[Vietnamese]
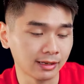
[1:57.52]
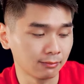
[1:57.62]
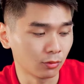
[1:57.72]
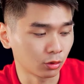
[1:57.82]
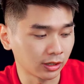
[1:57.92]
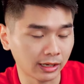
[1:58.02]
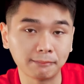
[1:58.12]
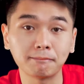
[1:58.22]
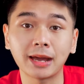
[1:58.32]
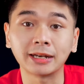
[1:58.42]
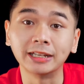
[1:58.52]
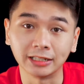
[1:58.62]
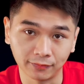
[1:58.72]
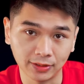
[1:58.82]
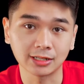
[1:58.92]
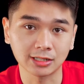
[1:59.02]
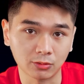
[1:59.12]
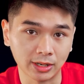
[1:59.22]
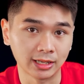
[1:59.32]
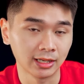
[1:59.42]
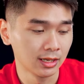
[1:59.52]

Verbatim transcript: thành một cái màn hình ở phía đằng sau này.